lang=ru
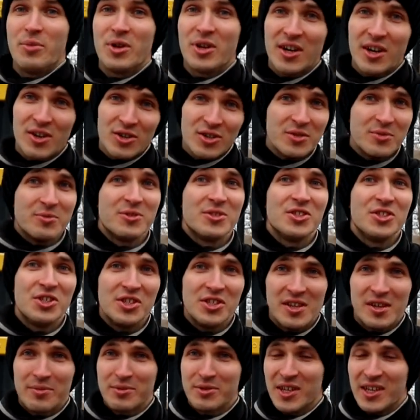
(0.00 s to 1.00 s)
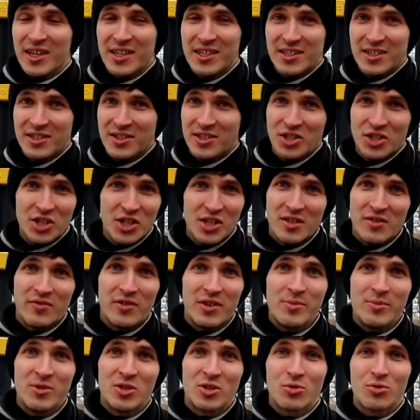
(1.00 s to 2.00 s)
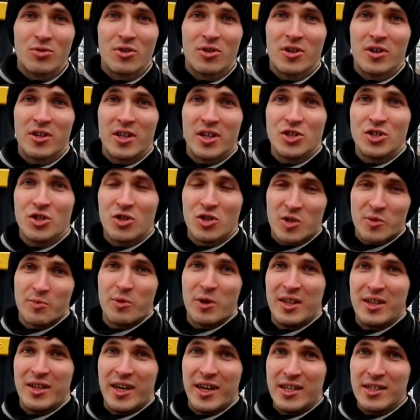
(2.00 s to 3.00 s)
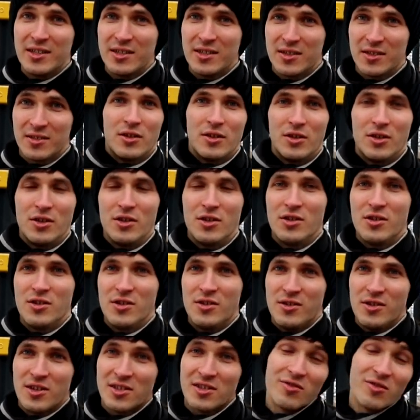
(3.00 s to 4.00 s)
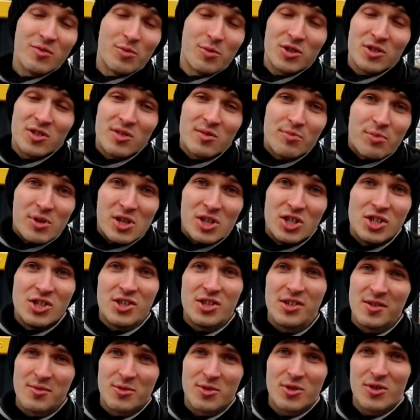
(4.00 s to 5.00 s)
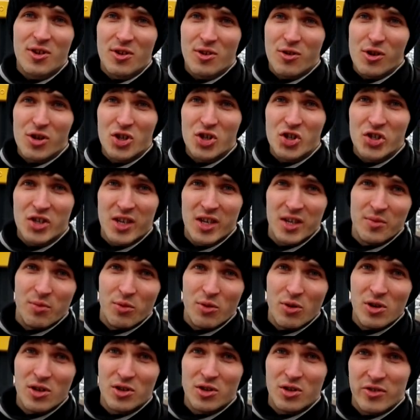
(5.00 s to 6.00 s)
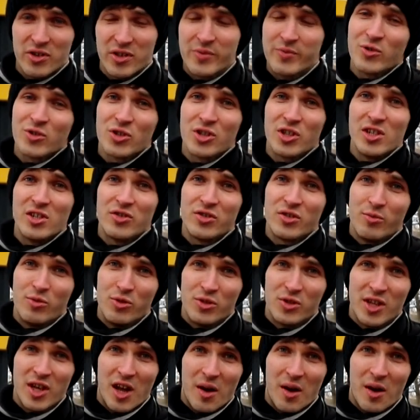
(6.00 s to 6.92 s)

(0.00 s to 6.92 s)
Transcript: При хорошем стечении обстоятельств, в течение времени судорога начнет спадать, и если вы просто полежите немного корчиться от боли, то, возможно, дальше все будет